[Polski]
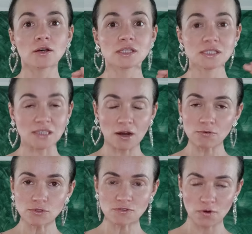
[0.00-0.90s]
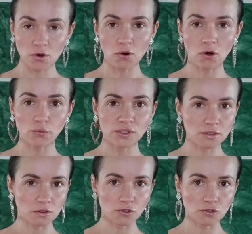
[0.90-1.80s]
z całą swoją
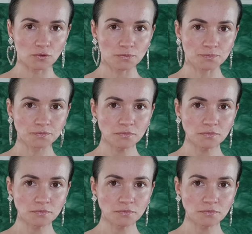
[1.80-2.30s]
obecnością.